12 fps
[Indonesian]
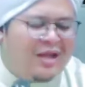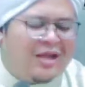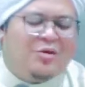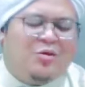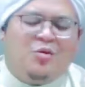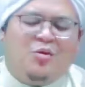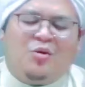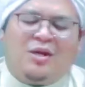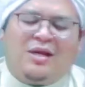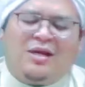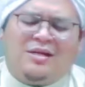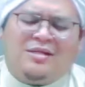Lalu
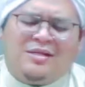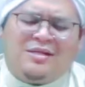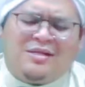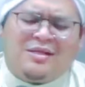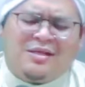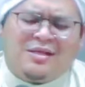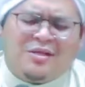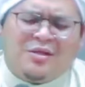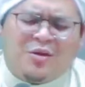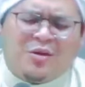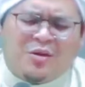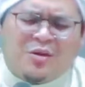orang nang cinta
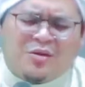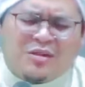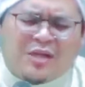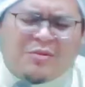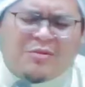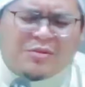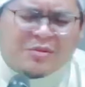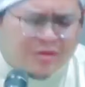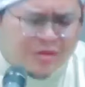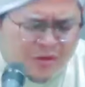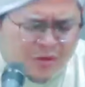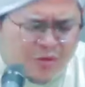ini ya Allah
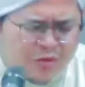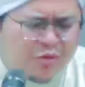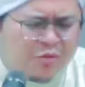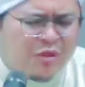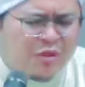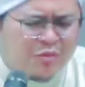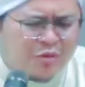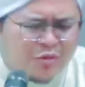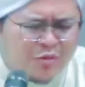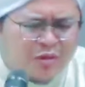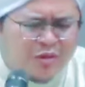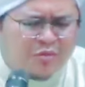seterus
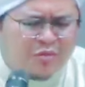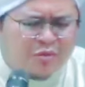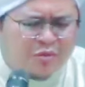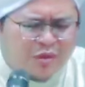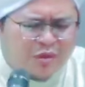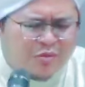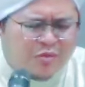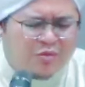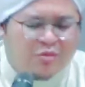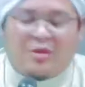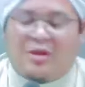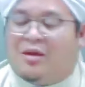menyebut menyebut menyebut
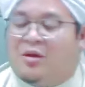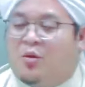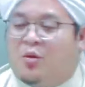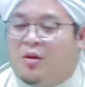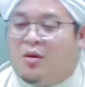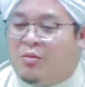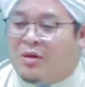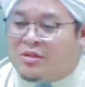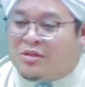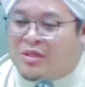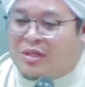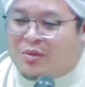lalu
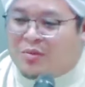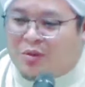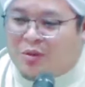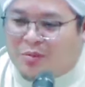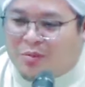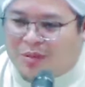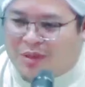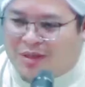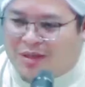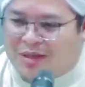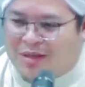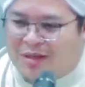Bashir
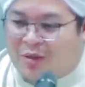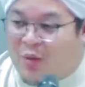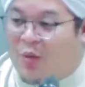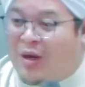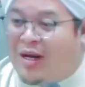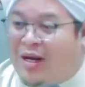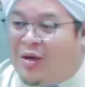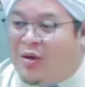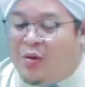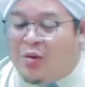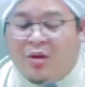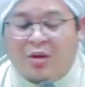muhibban.
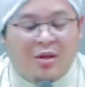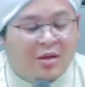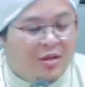Walau